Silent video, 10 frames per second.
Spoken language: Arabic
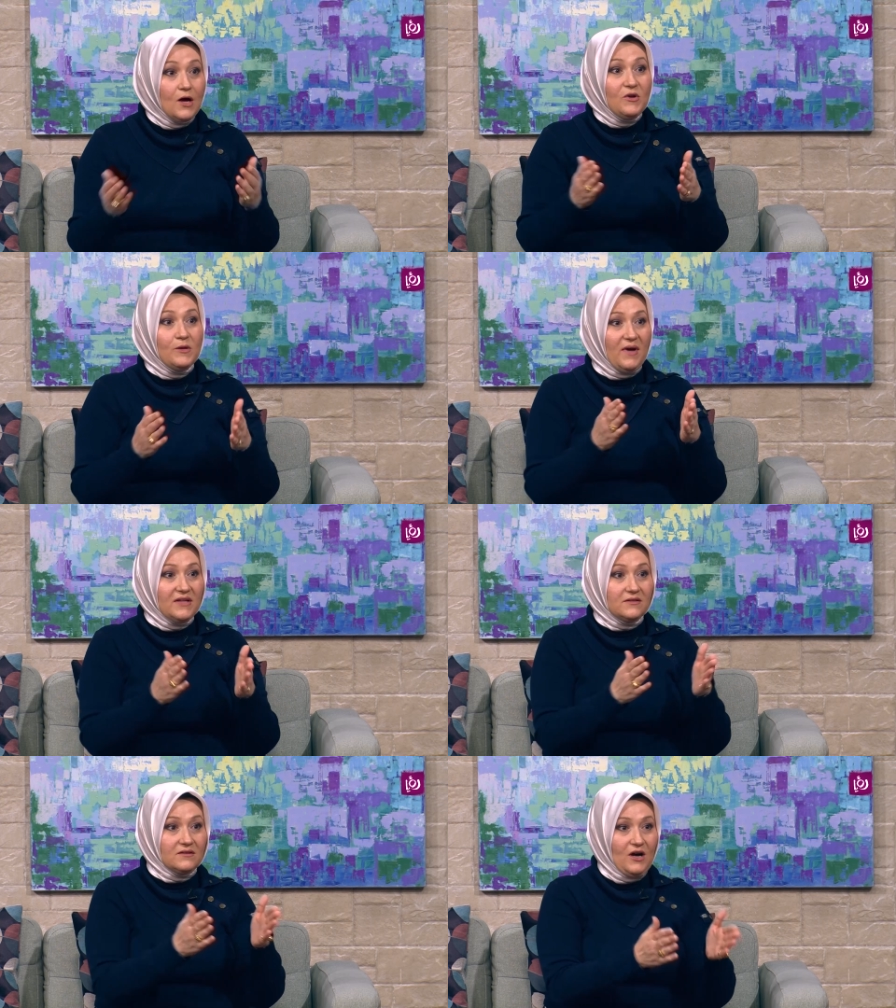قبل ما
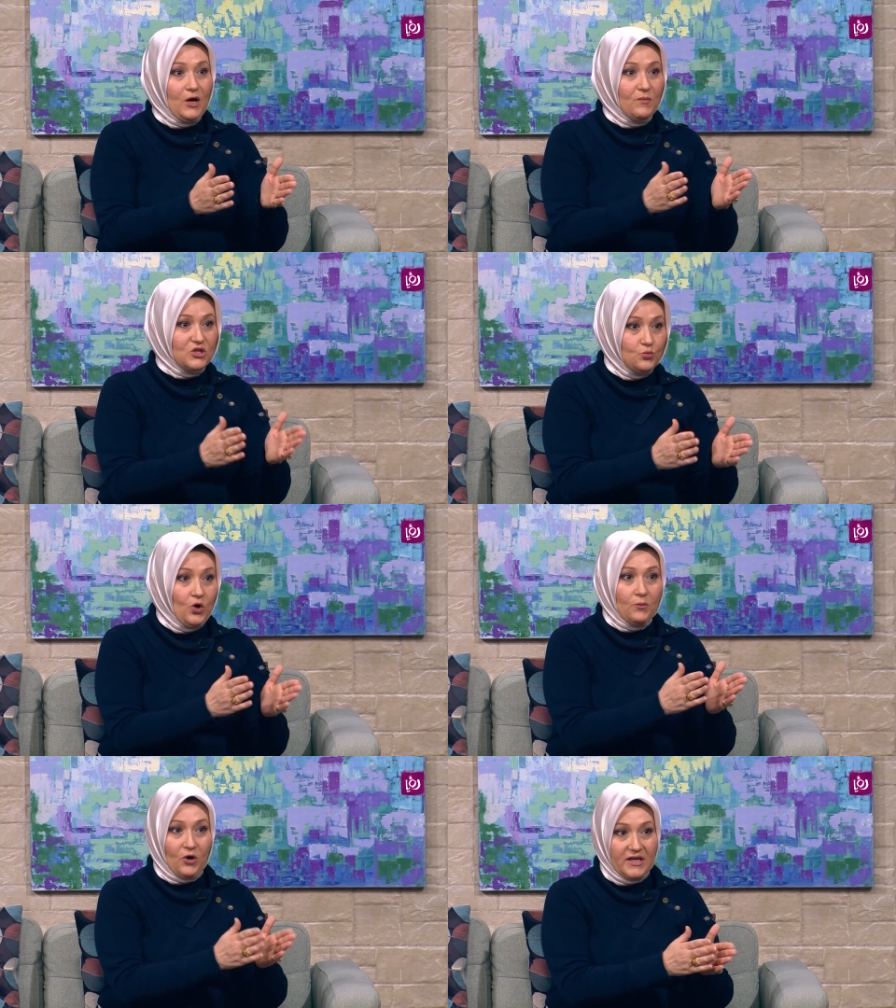تطعم
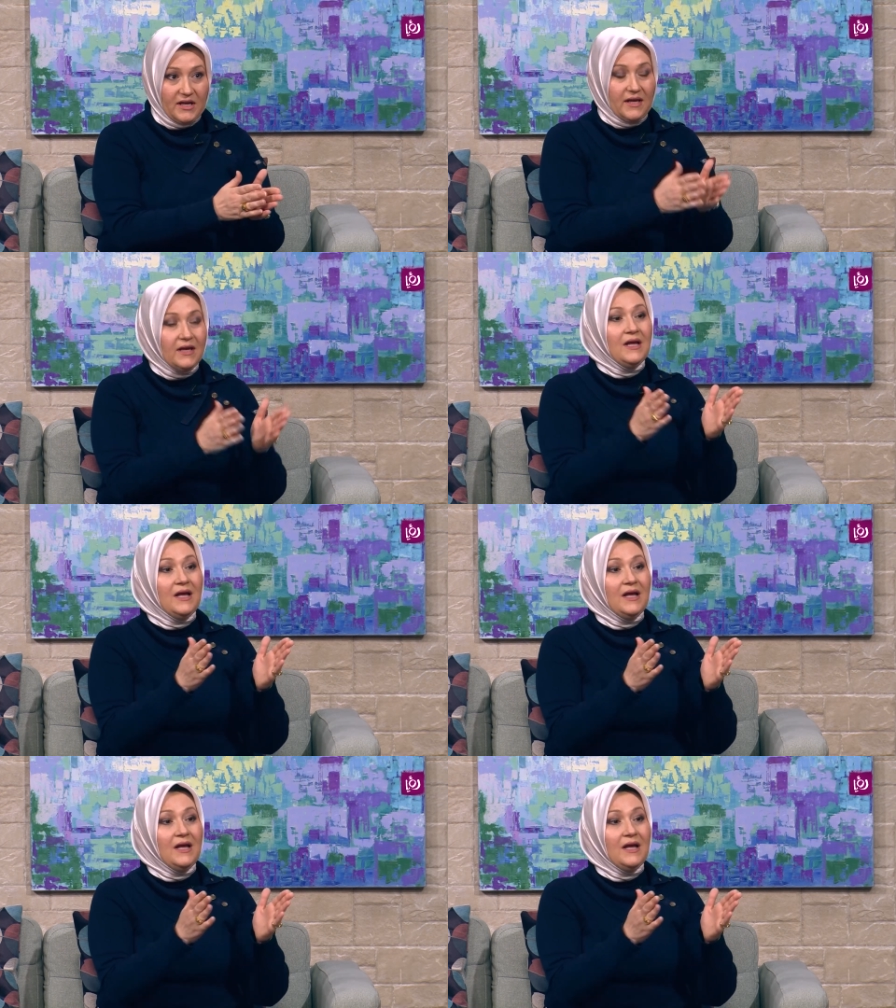مجموعه معينه